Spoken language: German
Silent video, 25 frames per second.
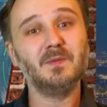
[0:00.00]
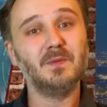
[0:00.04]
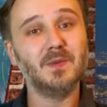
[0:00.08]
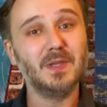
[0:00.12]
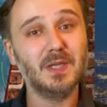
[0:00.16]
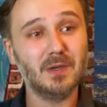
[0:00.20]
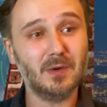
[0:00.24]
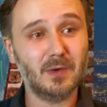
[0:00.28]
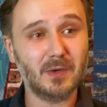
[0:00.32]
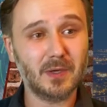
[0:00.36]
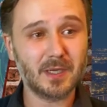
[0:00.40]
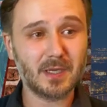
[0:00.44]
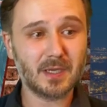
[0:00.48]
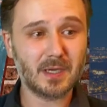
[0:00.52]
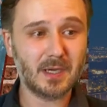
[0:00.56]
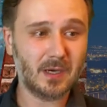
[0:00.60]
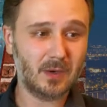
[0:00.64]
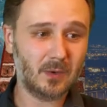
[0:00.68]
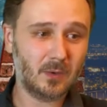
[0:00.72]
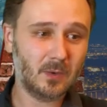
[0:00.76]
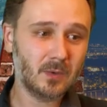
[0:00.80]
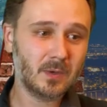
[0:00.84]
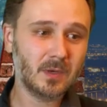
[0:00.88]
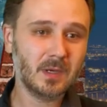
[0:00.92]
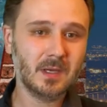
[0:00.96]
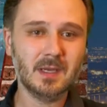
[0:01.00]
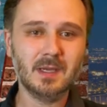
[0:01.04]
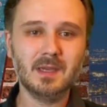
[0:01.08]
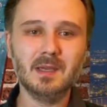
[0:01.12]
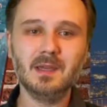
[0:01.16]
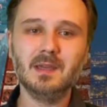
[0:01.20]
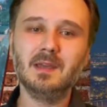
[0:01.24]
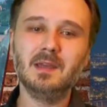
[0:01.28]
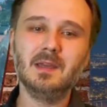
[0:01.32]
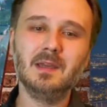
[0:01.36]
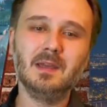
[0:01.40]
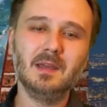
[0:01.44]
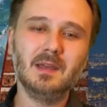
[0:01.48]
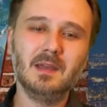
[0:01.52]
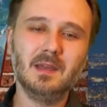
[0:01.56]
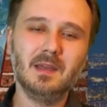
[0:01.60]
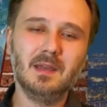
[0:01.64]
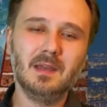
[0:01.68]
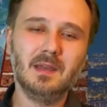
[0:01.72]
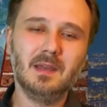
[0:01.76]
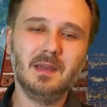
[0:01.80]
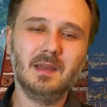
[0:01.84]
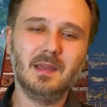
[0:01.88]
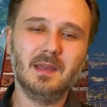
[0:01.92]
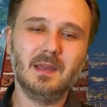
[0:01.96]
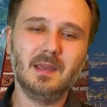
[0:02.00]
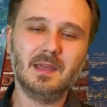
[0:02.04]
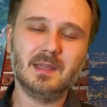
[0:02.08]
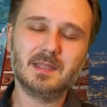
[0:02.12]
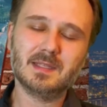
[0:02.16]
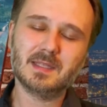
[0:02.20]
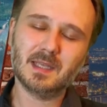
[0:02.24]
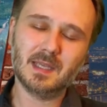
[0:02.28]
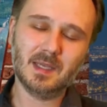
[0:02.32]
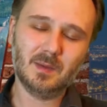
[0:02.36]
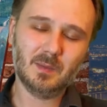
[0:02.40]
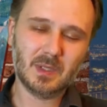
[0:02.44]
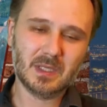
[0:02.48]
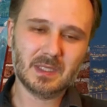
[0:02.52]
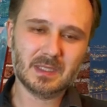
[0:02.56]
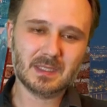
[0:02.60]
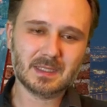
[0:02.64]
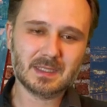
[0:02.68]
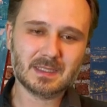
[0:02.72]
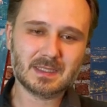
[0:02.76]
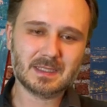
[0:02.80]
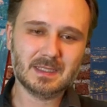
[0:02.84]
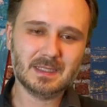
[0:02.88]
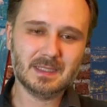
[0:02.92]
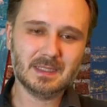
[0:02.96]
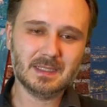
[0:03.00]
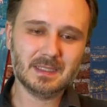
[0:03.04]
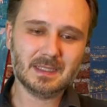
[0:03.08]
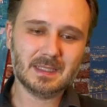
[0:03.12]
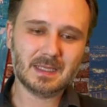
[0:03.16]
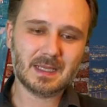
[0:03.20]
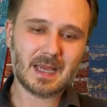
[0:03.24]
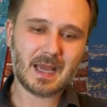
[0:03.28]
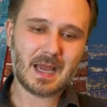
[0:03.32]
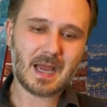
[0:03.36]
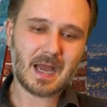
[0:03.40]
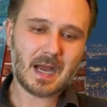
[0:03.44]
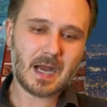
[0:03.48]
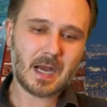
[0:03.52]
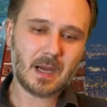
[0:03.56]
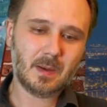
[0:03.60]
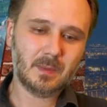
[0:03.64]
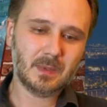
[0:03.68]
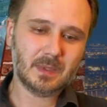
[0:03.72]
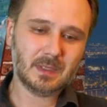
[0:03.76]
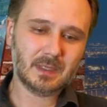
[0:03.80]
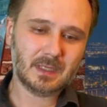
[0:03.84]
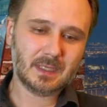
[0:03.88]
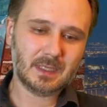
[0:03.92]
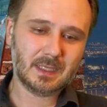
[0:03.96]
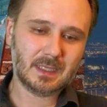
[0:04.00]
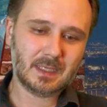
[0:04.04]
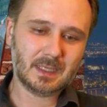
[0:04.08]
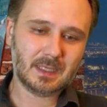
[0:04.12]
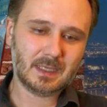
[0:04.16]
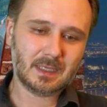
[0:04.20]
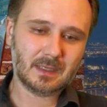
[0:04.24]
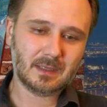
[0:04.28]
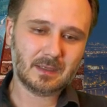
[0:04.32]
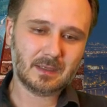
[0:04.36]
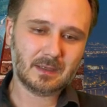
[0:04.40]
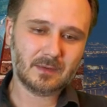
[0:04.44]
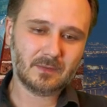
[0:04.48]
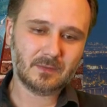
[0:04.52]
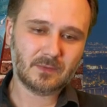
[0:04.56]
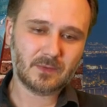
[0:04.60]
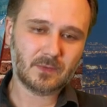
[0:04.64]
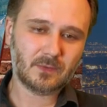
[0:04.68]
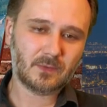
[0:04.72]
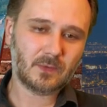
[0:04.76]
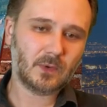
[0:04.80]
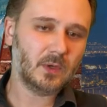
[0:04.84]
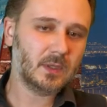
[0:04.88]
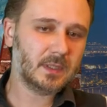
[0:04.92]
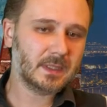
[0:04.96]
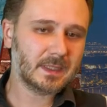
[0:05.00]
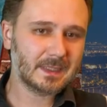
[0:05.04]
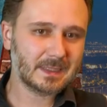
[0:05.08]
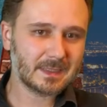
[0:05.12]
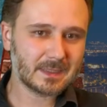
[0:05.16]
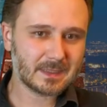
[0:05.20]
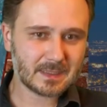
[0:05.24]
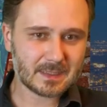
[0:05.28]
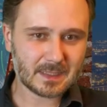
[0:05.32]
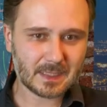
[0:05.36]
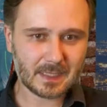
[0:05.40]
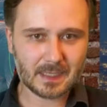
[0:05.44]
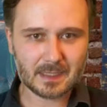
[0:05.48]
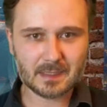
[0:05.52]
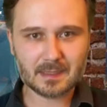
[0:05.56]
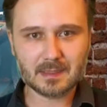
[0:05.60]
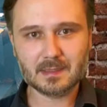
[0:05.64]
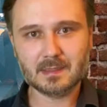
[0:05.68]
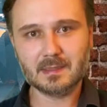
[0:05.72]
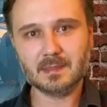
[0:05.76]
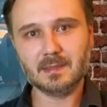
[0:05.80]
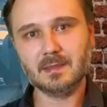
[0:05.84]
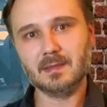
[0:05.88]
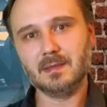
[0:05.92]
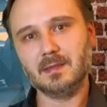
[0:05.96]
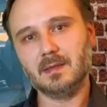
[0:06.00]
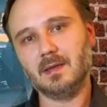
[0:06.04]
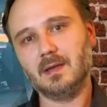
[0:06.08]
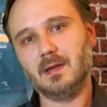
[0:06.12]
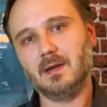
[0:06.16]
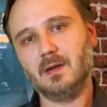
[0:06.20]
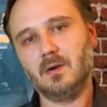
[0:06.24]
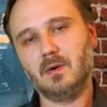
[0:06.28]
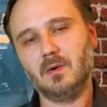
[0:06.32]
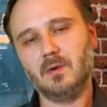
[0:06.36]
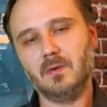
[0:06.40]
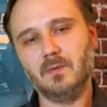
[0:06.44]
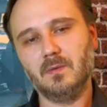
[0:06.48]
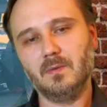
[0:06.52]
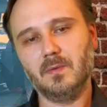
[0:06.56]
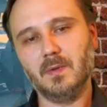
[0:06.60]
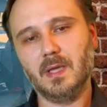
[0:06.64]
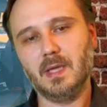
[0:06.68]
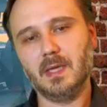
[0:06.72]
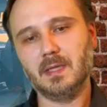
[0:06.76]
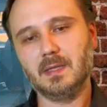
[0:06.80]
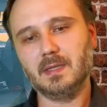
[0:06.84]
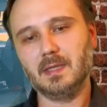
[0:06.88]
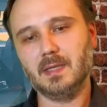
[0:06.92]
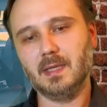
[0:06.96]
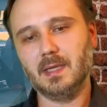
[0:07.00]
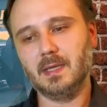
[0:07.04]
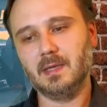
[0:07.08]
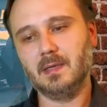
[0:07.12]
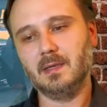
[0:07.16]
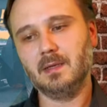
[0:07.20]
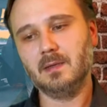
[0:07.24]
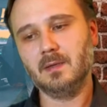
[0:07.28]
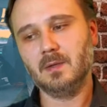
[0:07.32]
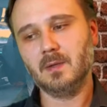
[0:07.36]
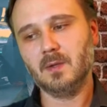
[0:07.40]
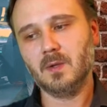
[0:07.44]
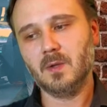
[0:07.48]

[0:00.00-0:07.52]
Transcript: wie euch auch, extrem interessiert, aber ich verfolgte das Rennen auf RTL